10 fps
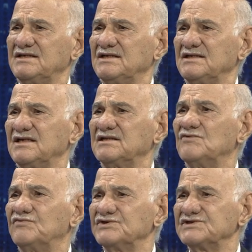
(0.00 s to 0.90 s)
أعطتنا
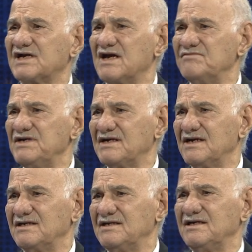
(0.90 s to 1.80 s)
فرصة كبيرة
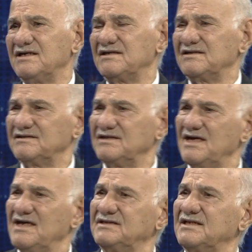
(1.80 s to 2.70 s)

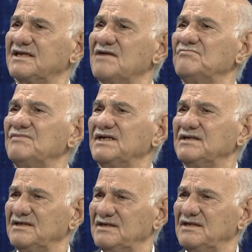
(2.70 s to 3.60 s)
لأن
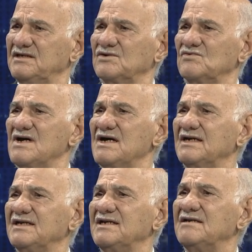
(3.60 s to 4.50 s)
تتأمن الإرواء
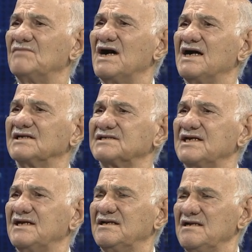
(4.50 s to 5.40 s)

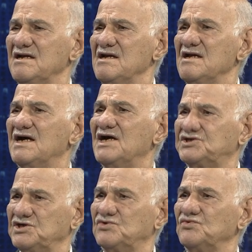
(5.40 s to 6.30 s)
للمحاصيل
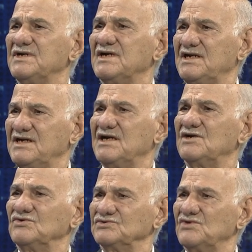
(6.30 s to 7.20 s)
الشتوية اللي هي
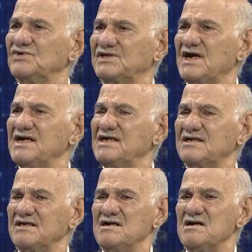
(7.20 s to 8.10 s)
الحنطة والشعير
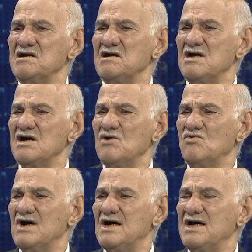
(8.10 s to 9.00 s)
م.
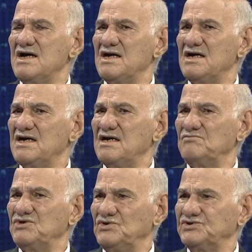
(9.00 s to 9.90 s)

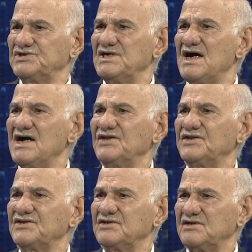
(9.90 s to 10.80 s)
ومن حسن الحظ
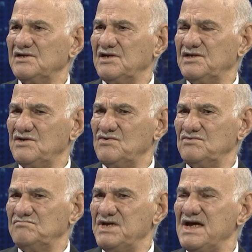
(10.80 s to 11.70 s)
أنه
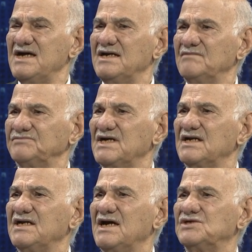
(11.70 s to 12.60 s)
المياه الأمطار
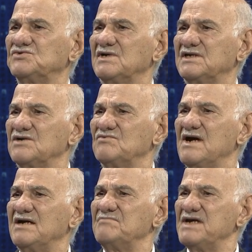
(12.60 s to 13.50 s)
هي أجود
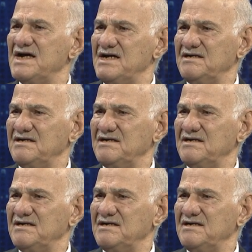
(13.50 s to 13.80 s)
أنواع المياه